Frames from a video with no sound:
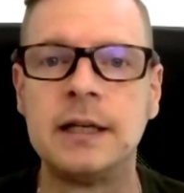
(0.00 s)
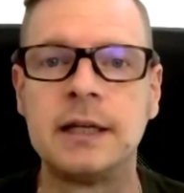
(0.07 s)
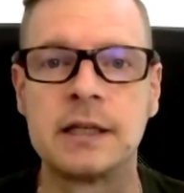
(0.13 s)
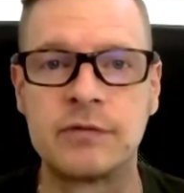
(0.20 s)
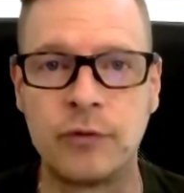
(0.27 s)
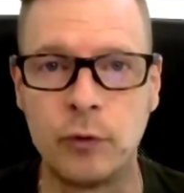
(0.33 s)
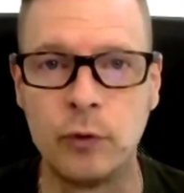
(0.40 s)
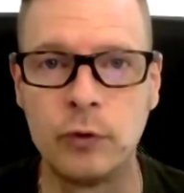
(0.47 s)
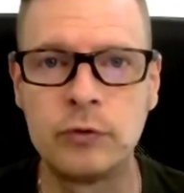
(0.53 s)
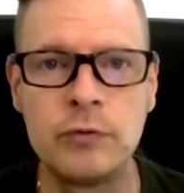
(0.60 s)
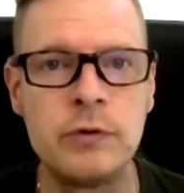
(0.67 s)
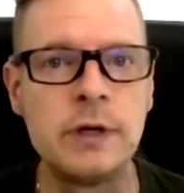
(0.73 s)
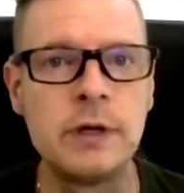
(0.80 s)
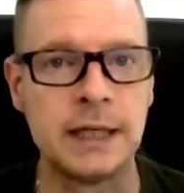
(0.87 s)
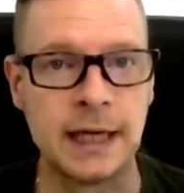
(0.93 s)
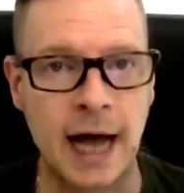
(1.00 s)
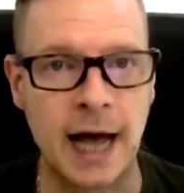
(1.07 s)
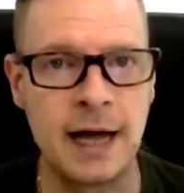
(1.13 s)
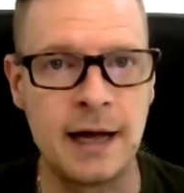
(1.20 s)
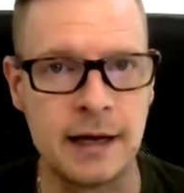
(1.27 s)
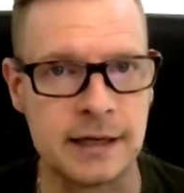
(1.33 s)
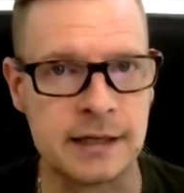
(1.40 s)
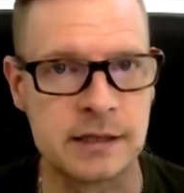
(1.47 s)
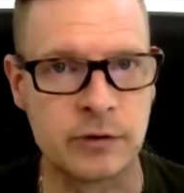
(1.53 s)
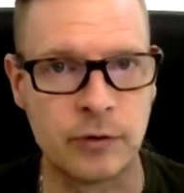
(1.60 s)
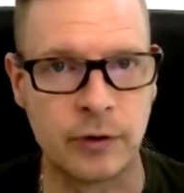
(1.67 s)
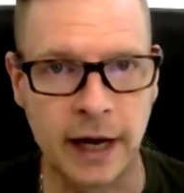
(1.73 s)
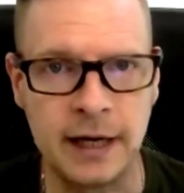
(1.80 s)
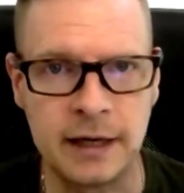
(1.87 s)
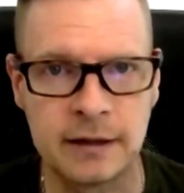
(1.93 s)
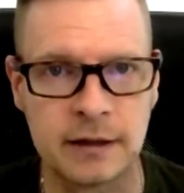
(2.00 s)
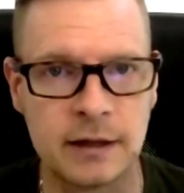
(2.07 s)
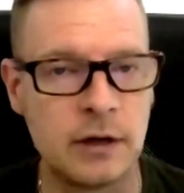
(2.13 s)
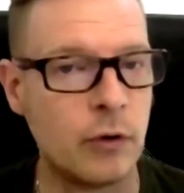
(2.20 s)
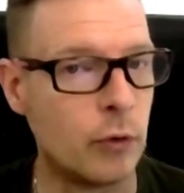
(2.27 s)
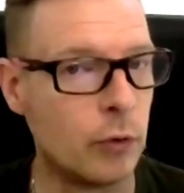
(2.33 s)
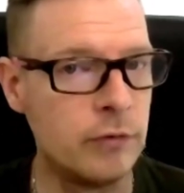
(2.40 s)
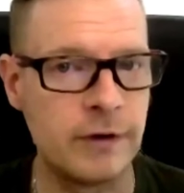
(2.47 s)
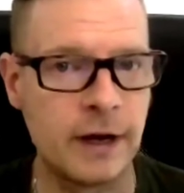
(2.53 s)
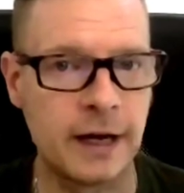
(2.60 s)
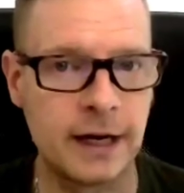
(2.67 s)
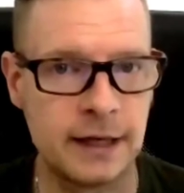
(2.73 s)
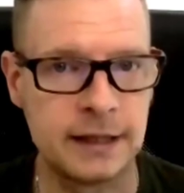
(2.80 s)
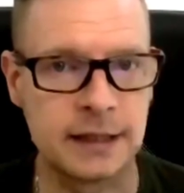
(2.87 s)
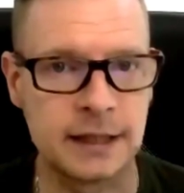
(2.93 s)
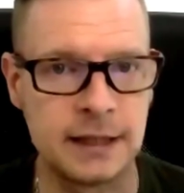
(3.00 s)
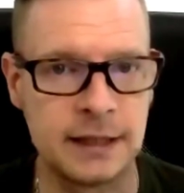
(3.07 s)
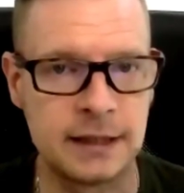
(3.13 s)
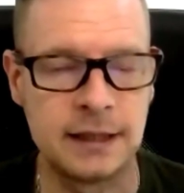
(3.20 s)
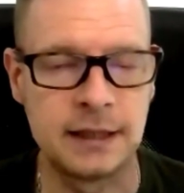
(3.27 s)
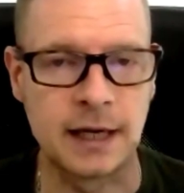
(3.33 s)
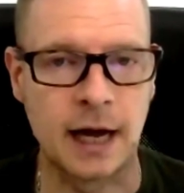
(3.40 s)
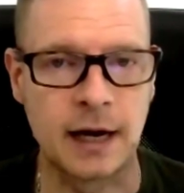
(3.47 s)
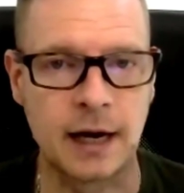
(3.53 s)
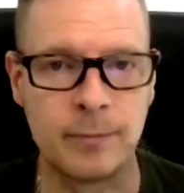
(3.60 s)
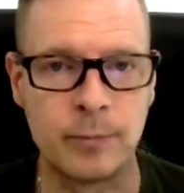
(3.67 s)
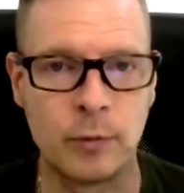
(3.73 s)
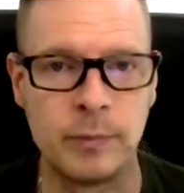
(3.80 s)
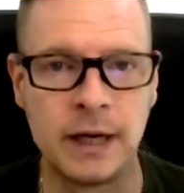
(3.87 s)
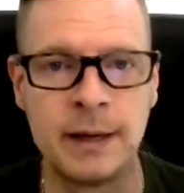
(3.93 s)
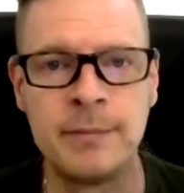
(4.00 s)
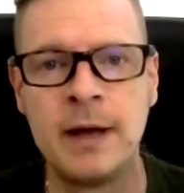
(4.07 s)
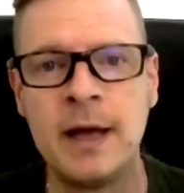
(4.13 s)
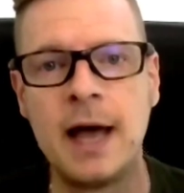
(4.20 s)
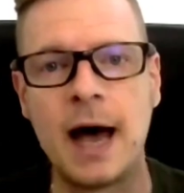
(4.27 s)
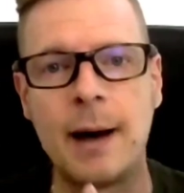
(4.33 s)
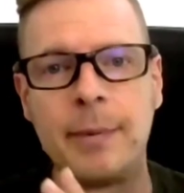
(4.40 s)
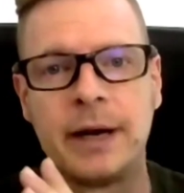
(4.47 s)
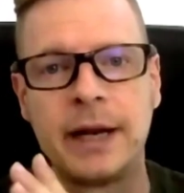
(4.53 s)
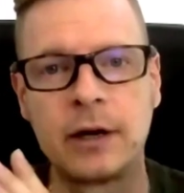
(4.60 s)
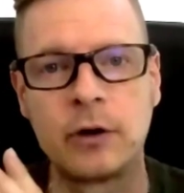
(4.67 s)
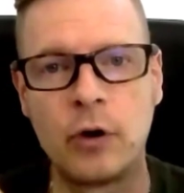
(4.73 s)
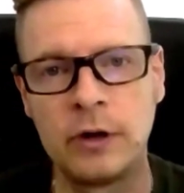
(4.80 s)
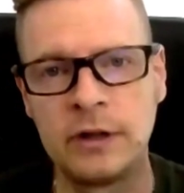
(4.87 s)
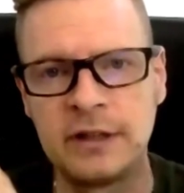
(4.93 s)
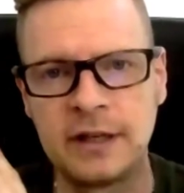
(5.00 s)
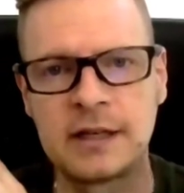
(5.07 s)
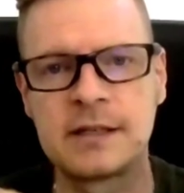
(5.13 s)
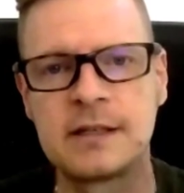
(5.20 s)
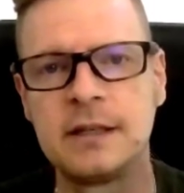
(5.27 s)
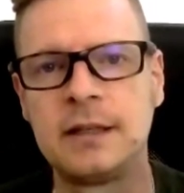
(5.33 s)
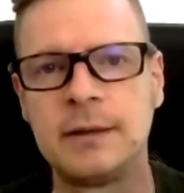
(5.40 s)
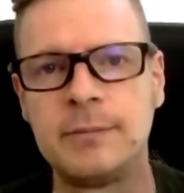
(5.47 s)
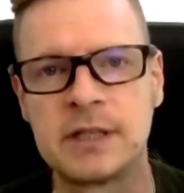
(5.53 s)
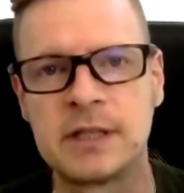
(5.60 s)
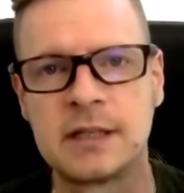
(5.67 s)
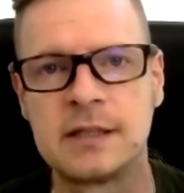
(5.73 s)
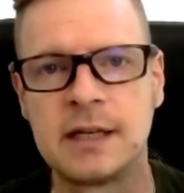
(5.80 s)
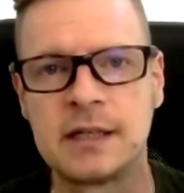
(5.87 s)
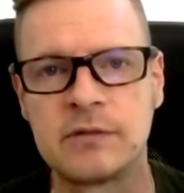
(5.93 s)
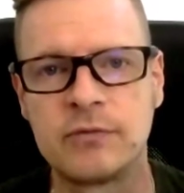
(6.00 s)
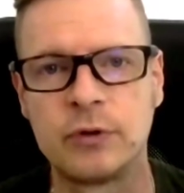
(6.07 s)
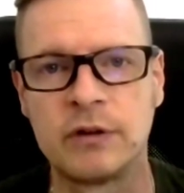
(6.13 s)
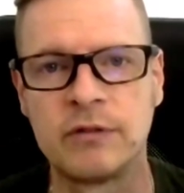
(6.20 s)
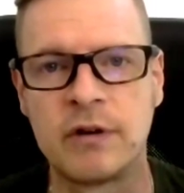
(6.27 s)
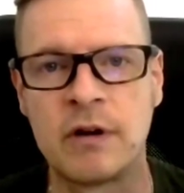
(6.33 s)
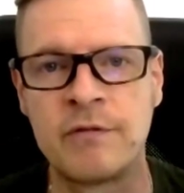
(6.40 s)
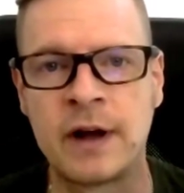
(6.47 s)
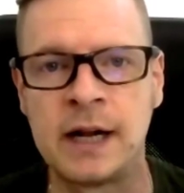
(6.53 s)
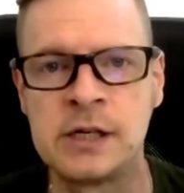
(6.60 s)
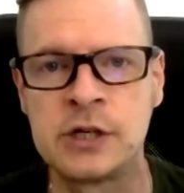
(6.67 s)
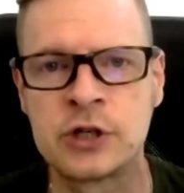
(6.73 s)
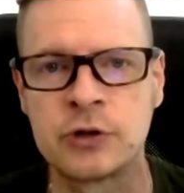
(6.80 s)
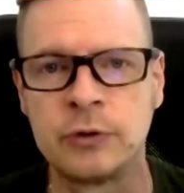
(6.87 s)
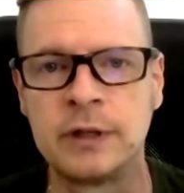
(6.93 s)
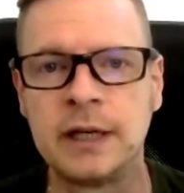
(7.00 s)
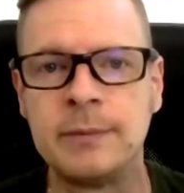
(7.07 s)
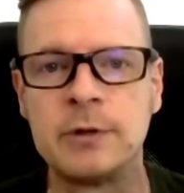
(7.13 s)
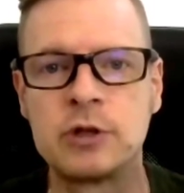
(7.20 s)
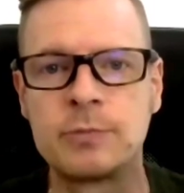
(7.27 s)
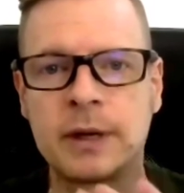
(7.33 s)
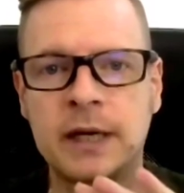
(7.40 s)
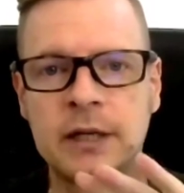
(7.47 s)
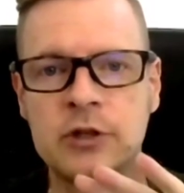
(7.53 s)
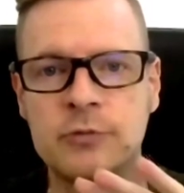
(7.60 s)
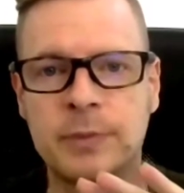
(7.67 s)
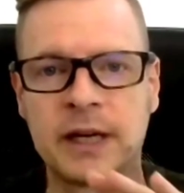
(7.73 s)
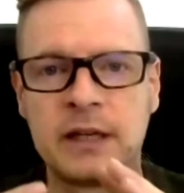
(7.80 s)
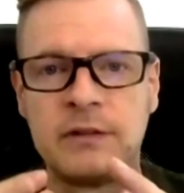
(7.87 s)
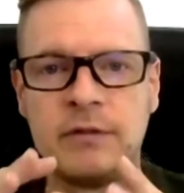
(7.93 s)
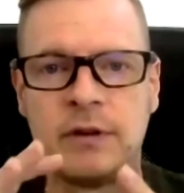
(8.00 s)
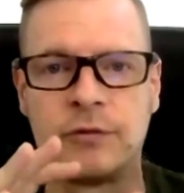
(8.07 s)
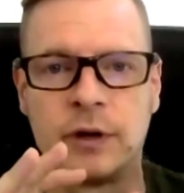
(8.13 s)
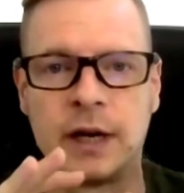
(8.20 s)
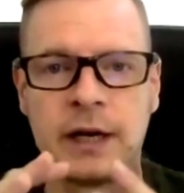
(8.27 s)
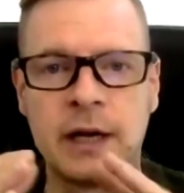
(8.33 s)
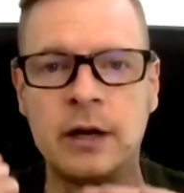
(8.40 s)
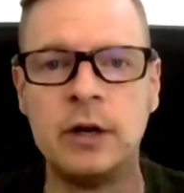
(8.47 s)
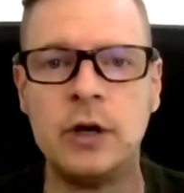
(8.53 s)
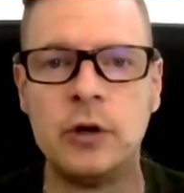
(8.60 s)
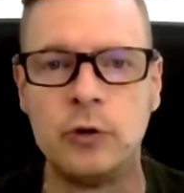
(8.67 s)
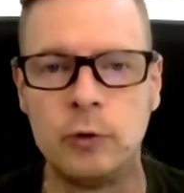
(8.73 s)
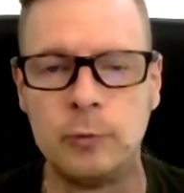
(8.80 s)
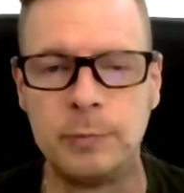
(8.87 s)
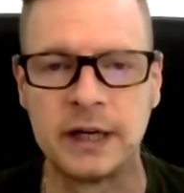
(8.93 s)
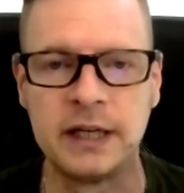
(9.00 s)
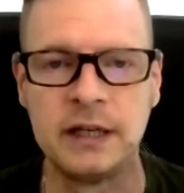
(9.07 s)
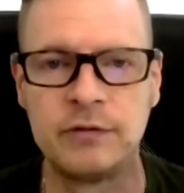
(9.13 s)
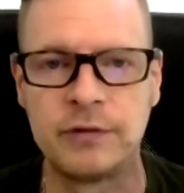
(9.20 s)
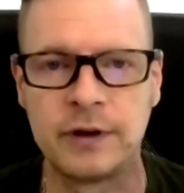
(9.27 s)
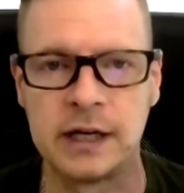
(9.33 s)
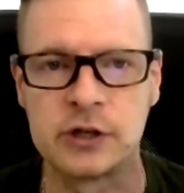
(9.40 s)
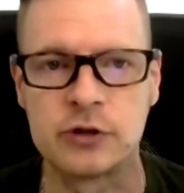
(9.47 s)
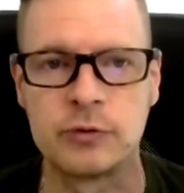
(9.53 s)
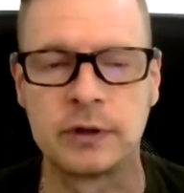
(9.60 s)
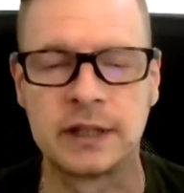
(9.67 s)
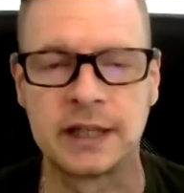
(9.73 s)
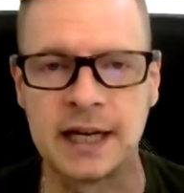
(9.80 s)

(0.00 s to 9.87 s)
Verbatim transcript: Das Foto, ja, ist korrekt, unweigerlich richtig, gar kein Problem, aber der Kontext, in dem es gesetzt wurde, war falsch und dementsprechend sprechen wir von einer Hybridfälschung.